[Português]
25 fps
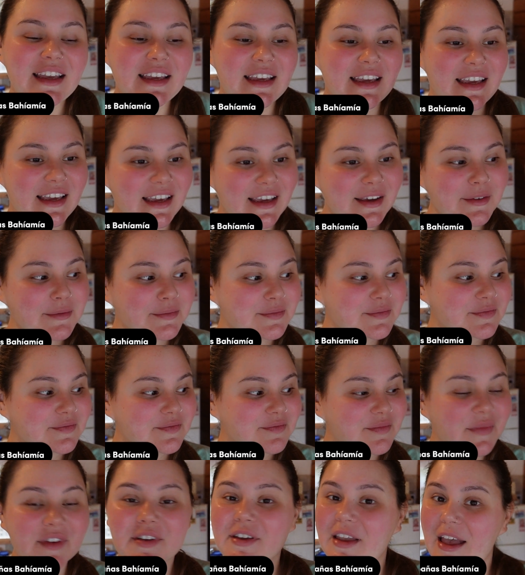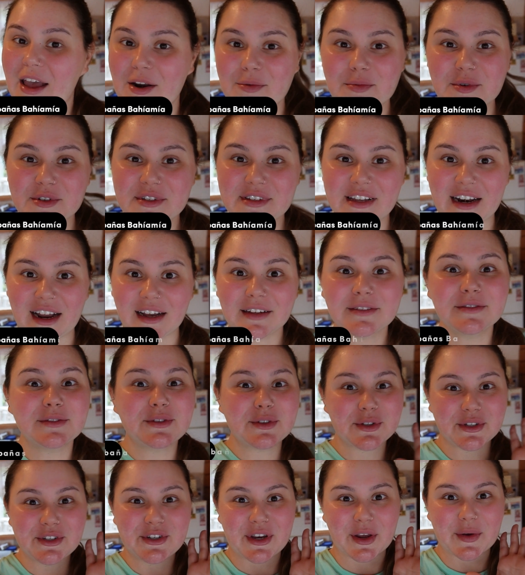E quero mostrar
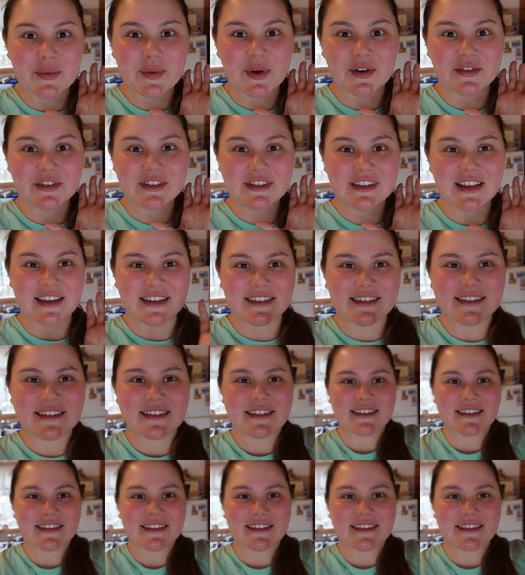tudinho pra vocês.